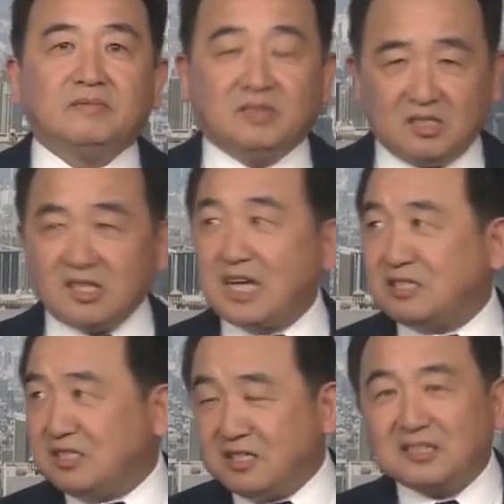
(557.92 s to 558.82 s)
子弹
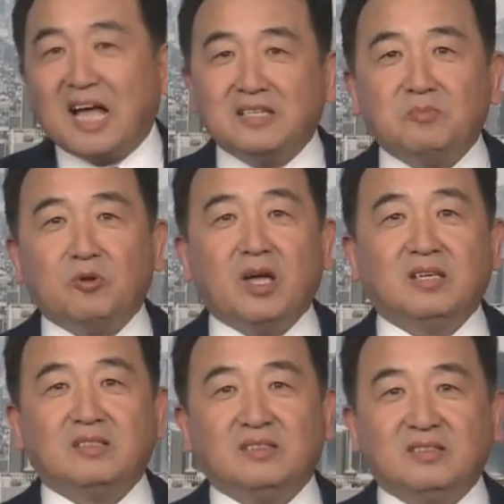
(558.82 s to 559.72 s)
只能打那么远。
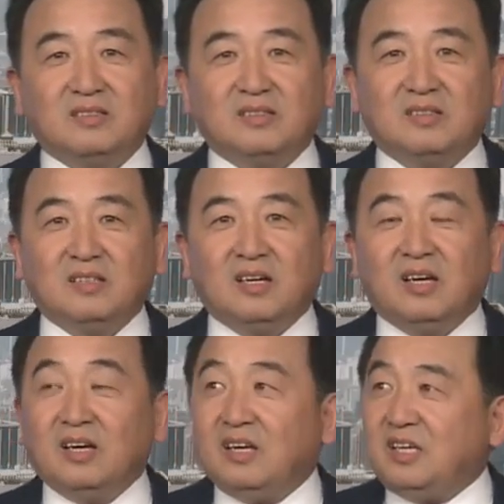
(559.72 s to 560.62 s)

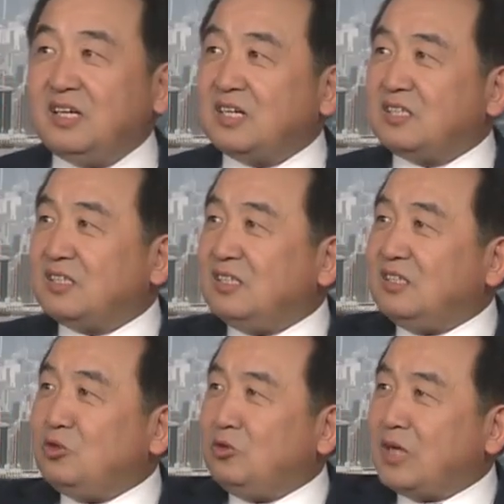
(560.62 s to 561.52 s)
一个
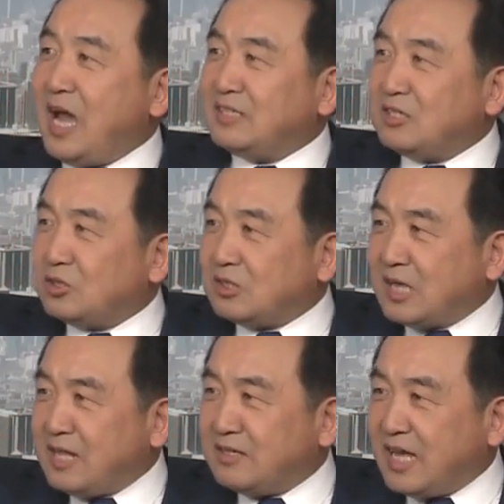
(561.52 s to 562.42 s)
女孩子
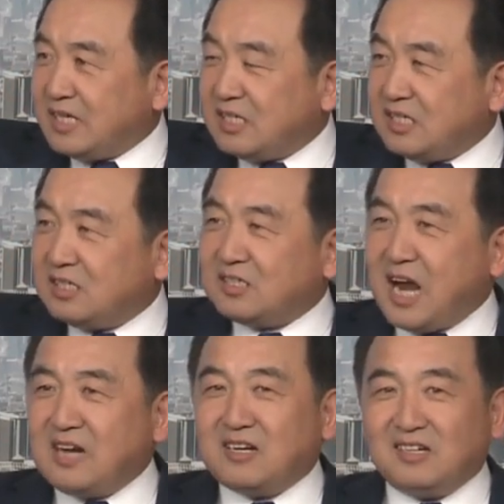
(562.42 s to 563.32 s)
站在汽车
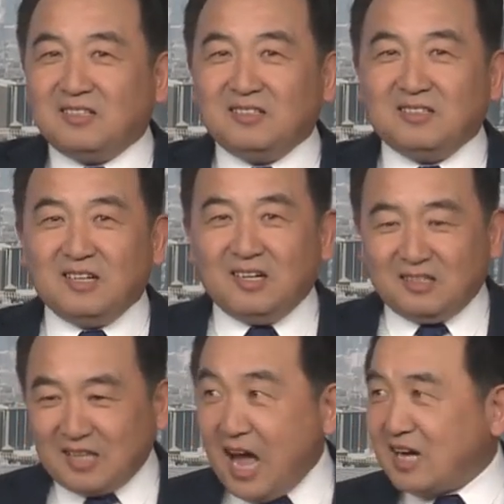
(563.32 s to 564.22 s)
站上，
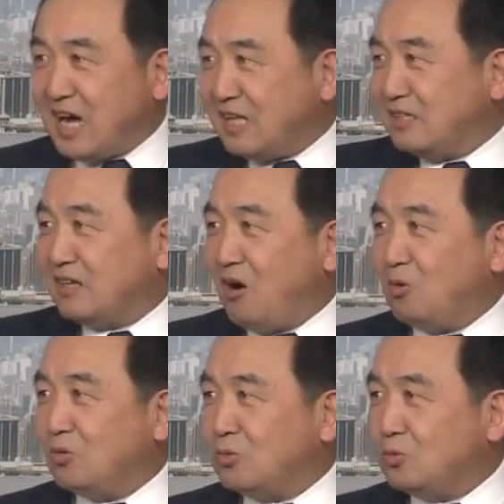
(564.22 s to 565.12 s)
她看得着，
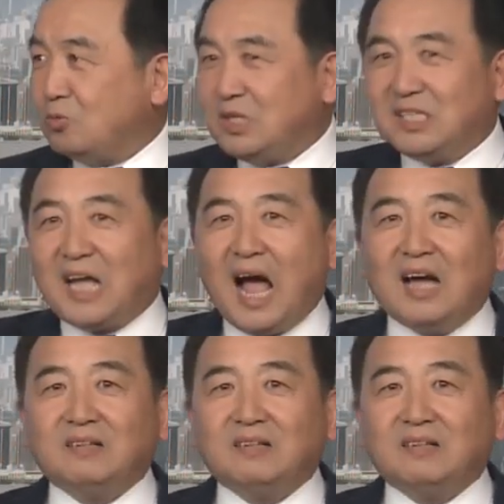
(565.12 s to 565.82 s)
故意打，